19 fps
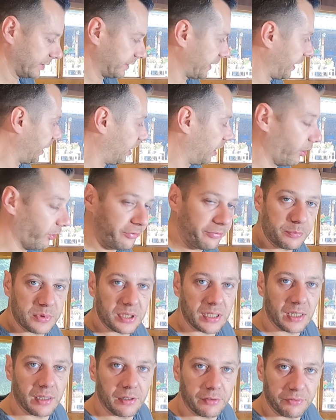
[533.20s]
der Haufen
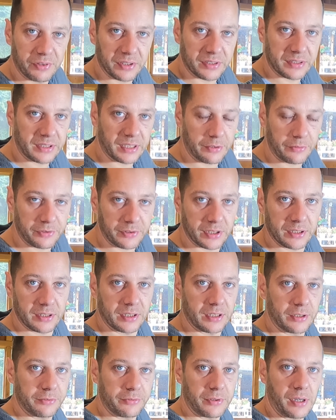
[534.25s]
hier wird
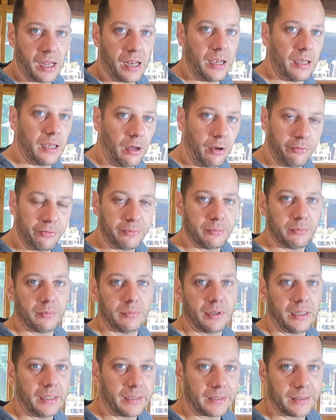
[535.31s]
definitiv
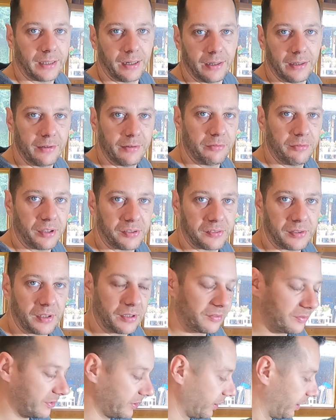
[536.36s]
laufen, egal was
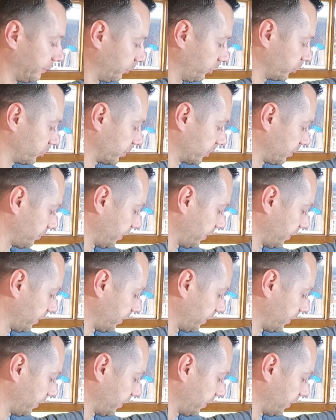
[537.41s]
jetzt hier am Motor